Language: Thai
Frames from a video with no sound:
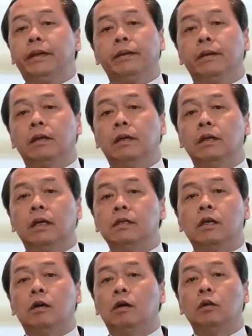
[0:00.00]
ีคือก
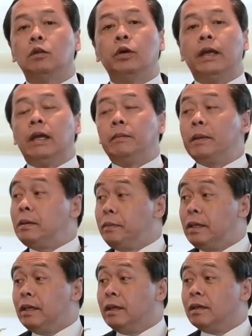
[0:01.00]
สิกรโดยตัวเองไม่
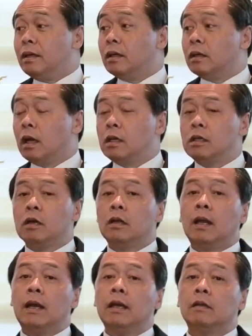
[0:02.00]
มีกสิกร
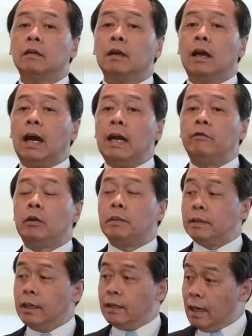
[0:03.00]
ไทยก็ต้องขายว่าป
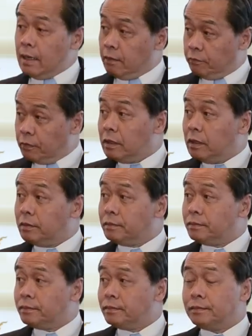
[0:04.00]
ระเทศไทยจะฟื้น
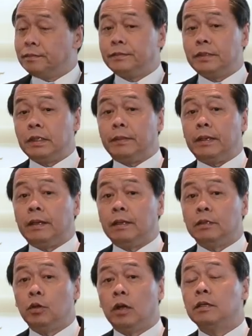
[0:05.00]
ใช่ไหมฮะ
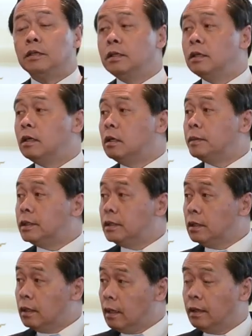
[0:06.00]
ส่วนเขาจะเชื่อหรือไม่
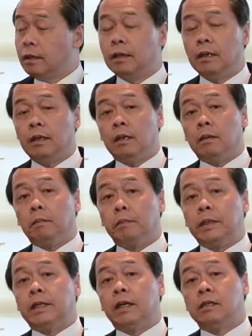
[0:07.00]
เชื่อนั้น
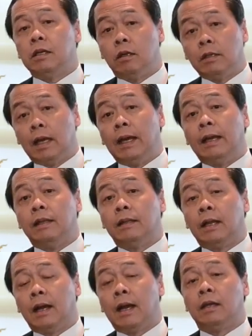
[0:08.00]
ไม่ใช่กสิกรไทย
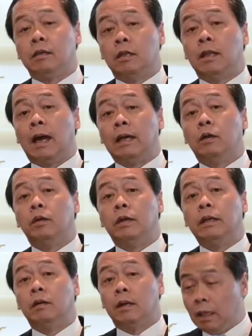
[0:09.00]
ธนาคารกสิกรไทยคน
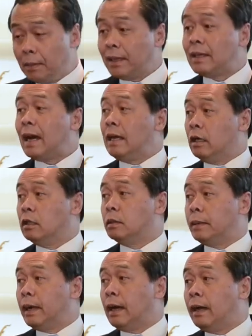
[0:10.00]
เดียว รัฐบาลไทยก็ต้อ
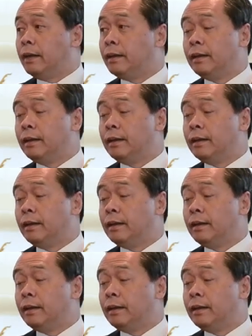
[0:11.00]
งไปขาย